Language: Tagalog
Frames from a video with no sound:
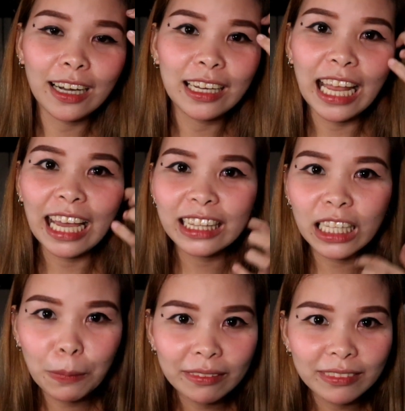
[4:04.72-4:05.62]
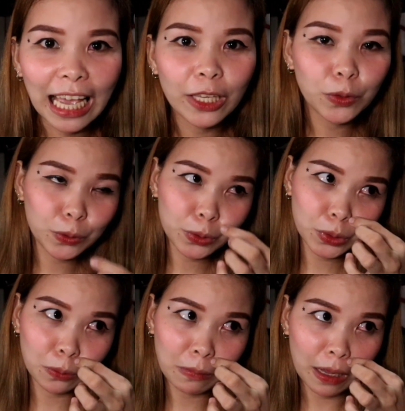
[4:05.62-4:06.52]
uh, lahat naman
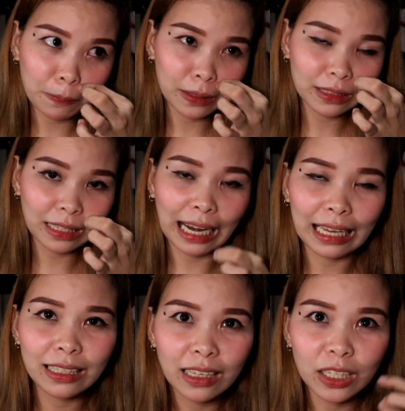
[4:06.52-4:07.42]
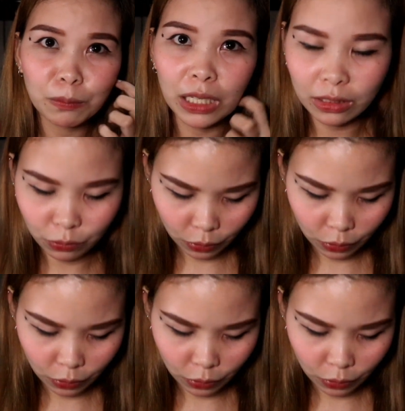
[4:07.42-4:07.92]
tayo gustong makapag-try. Ano